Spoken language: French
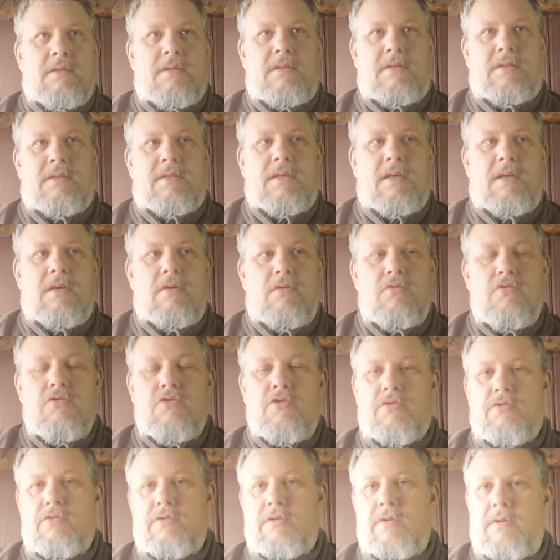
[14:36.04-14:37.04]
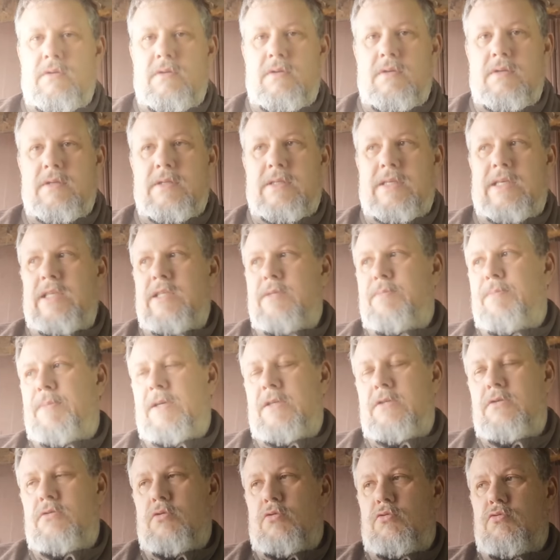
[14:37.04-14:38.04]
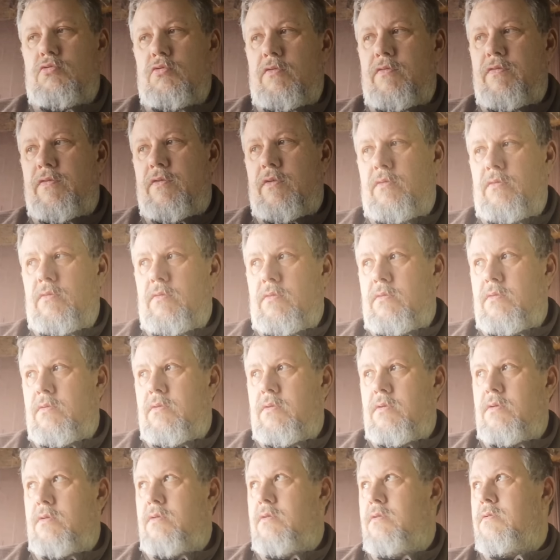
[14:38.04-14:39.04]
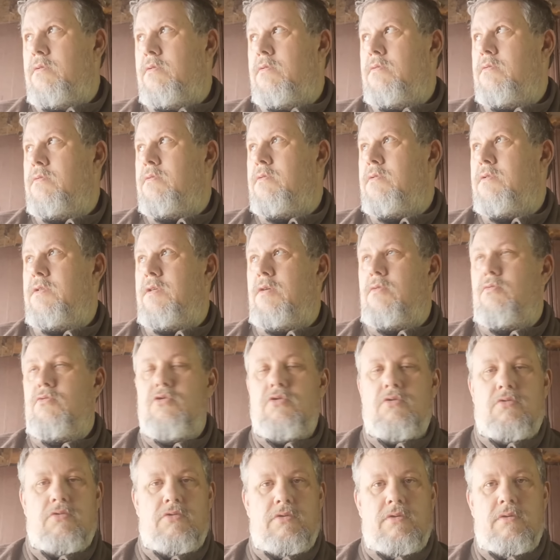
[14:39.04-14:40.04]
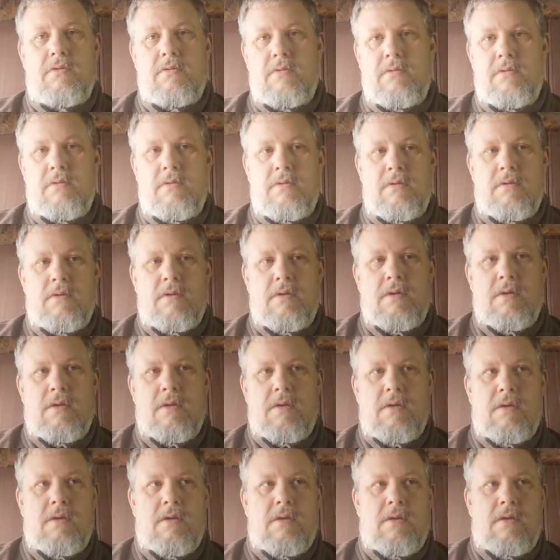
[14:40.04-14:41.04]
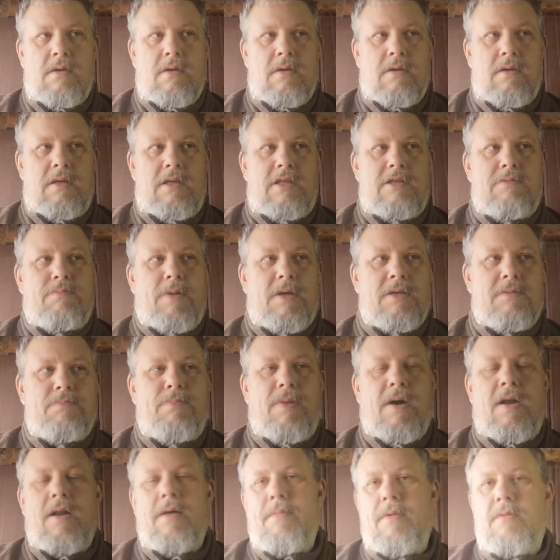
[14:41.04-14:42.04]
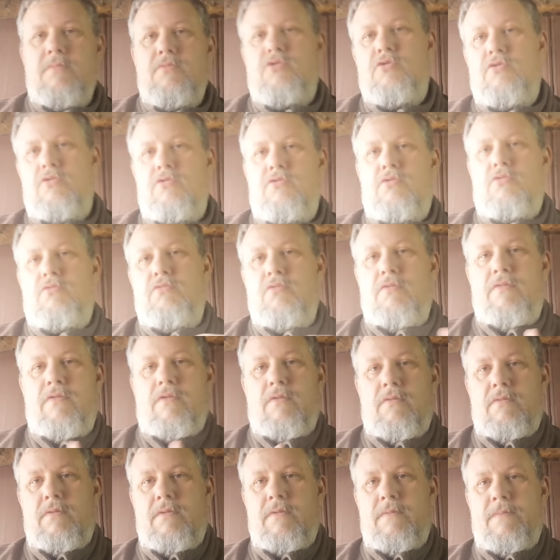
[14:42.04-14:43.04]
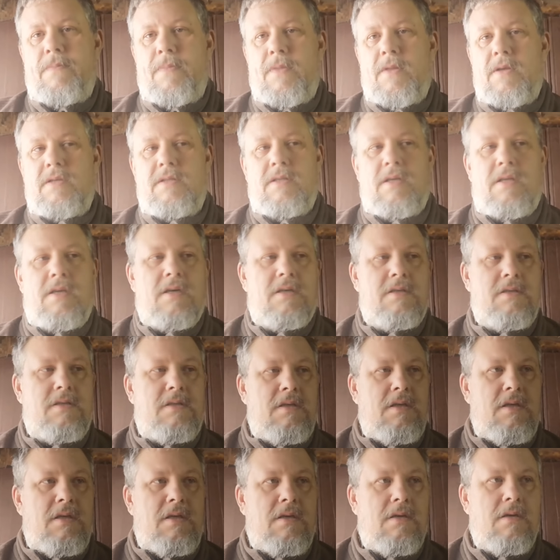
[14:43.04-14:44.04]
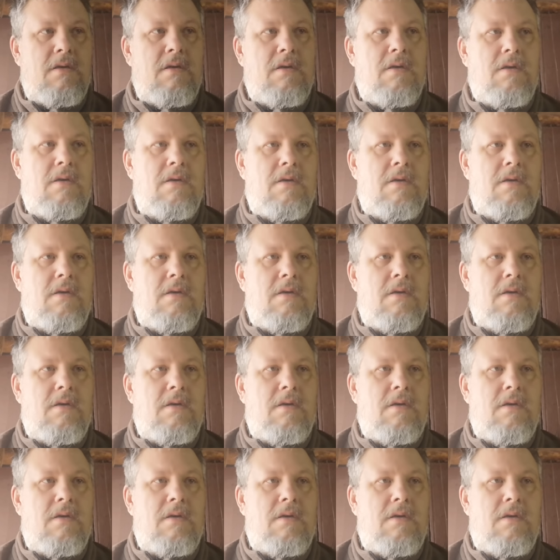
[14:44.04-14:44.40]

c'est une chose. Ce qui se passe sur tout le front, c'est autre chose. Il ne se passe pas la même chose sur tout le front. C'est-à-dire si